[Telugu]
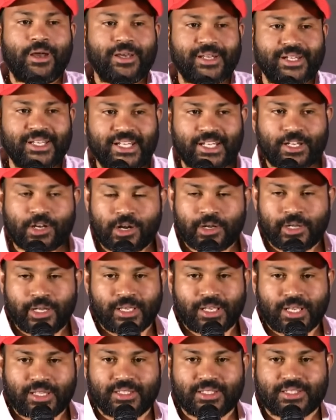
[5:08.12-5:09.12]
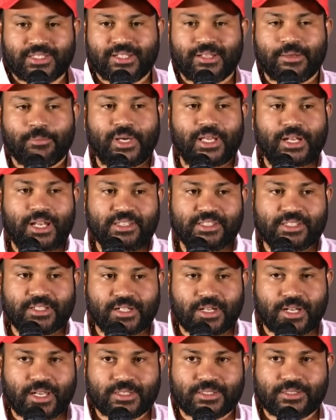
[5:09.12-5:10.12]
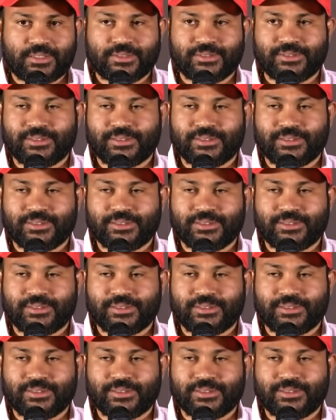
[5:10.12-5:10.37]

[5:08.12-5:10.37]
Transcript: రీ రికార్డింగ్ అందించిన మా రంజన్ రాజ్